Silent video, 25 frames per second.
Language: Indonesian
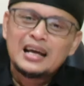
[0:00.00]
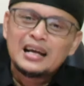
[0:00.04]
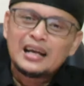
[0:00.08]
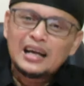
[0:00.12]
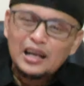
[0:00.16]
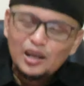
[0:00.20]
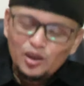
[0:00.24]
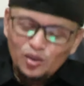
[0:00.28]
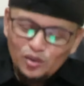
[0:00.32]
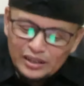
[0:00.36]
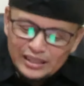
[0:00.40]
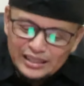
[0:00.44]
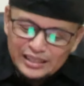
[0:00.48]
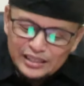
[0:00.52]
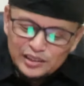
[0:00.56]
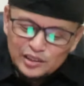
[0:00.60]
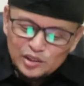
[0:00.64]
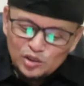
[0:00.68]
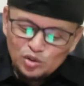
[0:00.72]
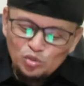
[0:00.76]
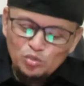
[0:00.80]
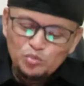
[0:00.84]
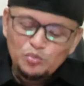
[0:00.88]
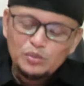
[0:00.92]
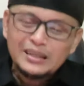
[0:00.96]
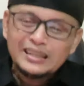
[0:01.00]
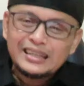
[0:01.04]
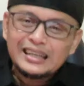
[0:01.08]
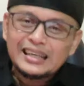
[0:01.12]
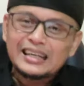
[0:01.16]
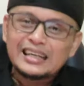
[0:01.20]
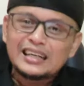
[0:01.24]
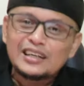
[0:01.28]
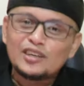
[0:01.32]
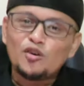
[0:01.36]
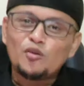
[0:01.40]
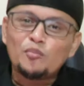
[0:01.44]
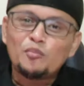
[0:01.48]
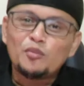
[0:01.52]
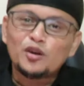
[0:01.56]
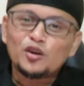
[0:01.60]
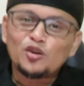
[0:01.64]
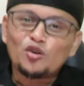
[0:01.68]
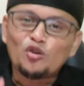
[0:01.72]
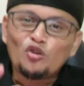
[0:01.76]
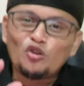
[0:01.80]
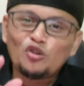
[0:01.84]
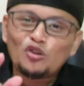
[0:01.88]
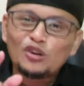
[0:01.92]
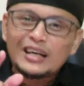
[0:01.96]
Kalau itu benar
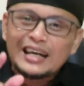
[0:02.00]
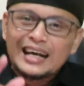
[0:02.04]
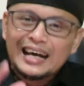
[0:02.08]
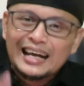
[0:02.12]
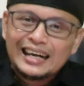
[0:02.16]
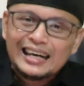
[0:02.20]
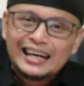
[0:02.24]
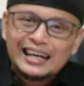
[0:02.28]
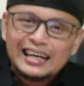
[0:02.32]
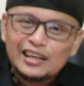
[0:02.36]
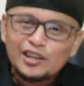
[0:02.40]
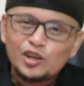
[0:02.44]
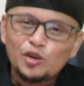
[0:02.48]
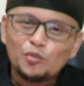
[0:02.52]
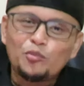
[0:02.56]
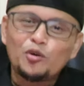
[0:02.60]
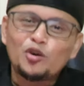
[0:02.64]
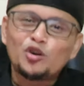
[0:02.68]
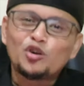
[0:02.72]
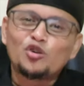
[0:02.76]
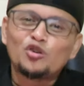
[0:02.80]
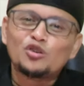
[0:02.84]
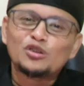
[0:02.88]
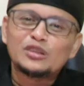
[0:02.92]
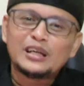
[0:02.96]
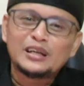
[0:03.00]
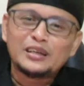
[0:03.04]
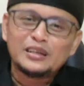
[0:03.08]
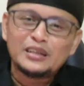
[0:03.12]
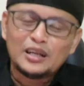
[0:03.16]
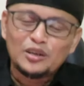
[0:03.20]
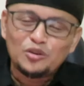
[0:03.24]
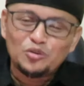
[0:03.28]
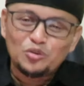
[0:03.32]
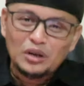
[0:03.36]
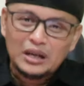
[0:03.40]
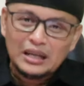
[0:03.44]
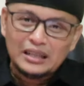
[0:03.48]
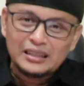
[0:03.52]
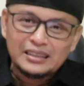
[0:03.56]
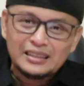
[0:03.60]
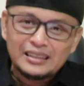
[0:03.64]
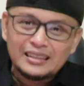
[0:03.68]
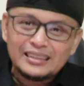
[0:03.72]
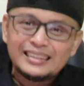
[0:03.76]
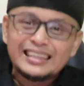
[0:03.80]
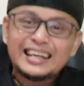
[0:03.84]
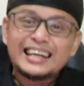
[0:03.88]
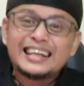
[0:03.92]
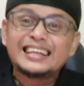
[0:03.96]
nomor kondar, nomor kontak darurat
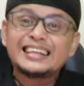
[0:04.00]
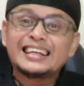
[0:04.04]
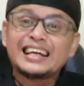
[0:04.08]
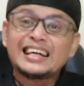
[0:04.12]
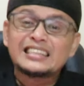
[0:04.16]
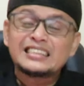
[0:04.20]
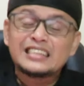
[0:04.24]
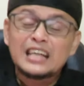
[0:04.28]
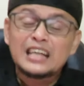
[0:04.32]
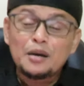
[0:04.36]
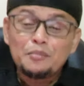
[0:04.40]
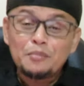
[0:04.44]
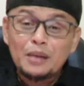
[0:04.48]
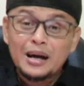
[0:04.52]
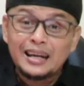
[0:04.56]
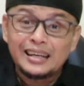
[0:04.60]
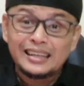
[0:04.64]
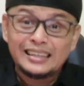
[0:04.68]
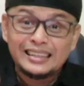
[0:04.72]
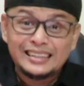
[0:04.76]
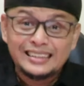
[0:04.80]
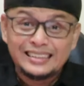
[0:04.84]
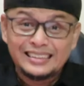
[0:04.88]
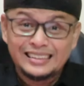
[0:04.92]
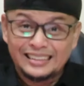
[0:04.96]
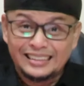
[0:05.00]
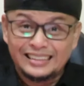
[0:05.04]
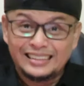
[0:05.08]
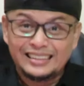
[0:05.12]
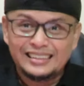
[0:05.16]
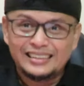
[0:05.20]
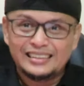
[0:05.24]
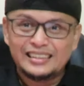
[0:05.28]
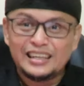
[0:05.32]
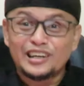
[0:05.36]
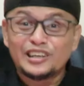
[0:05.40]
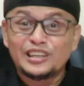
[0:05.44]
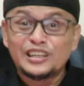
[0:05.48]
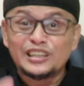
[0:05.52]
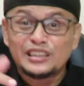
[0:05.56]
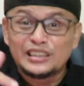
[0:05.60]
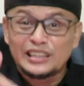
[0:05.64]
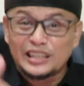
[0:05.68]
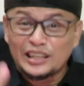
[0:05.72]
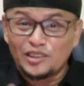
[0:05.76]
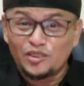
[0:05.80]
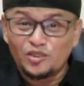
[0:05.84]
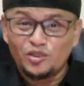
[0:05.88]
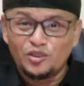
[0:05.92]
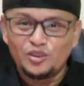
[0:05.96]
dari nasabah ini yang
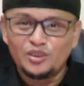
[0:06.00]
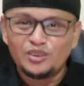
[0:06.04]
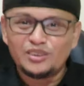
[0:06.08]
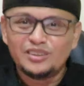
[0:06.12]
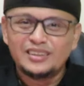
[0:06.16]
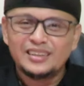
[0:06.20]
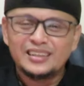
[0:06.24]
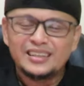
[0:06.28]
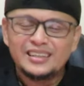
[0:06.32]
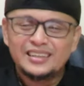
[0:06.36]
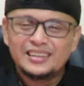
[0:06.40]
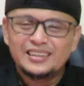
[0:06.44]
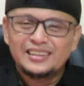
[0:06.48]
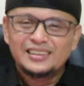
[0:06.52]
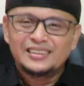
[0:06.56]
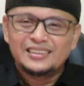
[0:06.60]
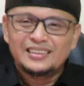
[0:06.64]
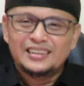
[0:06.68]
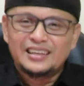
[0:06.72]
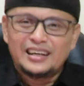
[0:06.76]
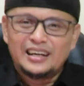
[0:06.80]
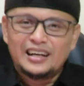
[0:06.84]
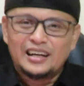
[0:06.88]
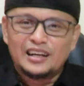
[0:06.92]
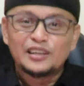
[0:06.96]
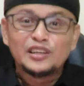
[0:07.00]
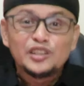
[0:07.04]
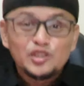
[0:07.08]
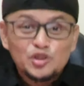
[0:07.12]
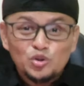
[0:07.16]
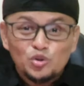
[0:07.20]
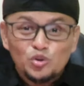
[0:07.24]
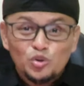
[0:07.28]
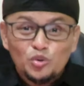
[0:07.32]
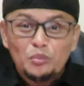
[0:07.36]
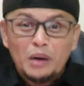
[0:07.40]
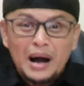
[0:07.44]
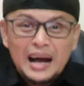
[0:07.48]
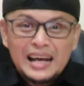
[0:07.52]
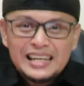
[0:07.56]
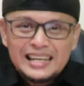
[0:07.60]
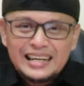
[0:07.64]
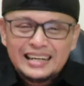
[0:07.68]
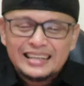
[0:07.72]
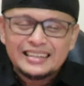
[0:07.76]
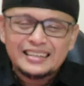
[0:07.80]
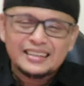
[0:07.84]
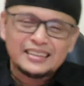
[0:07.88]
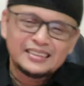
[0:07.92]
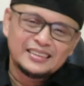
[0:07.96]
diteror, yang disuruh
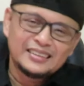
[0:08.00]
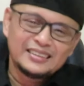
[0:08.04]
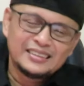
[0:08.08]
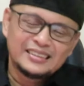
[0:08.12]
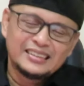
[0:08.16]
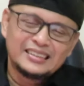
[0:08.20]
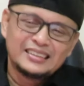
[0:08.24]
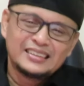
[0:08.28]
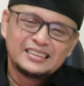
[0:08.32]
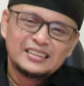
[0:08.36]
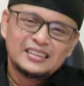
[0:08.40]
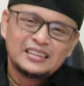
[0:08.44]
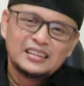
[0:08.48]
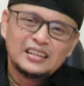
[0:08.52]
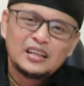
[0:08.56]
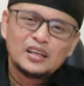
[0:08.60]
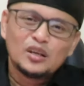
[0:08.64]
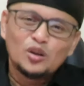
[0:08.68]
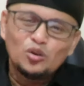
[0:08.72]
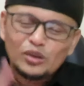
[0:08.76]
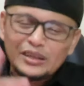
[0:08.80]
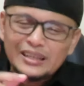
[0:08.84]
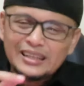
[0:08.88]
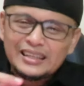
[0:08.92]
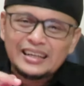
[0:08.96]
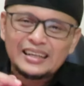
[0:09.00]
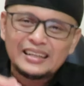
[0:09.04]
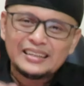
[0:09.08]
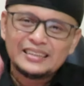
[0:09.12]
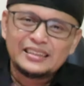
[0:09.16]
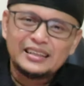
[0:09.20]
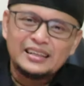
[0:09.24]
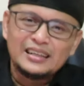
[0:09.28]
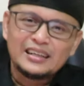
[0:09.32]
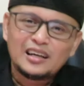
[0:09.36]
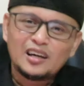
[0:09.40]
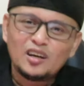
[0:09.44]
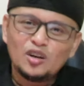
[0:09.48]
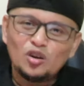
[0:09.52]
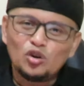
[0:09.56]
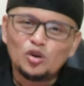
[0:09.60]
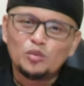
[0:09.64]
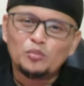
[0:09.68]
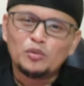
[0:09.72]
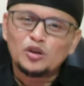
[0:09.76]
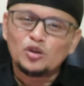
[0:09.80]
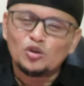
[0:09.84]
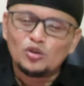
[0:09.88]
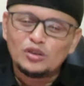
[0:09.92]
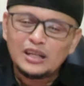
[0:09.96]
bayar katanya. Logikanya, kalau
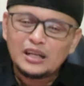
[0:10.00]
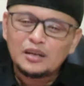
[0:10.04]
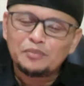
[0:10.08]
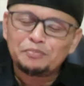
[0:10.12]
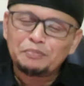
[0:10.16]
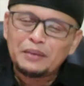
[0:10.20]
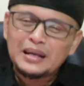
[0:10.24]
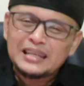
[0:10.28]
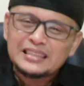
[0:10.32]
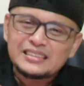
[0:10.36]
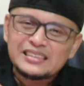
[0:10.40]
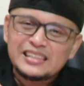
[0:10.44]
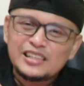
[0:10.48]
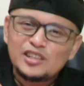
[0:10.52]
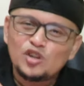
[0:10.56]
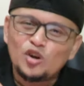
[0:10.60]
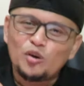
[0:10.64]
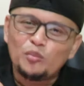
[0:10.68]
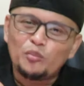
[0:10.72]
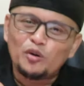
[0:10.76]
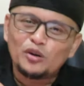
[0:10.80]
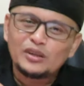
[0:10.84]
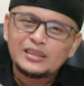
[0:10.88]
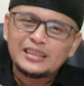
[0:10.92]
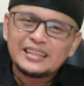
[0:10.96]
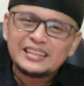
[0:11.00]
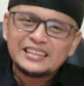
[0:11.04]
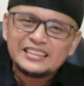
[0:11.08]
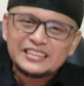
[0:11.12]
nomor kondar pasti nomornya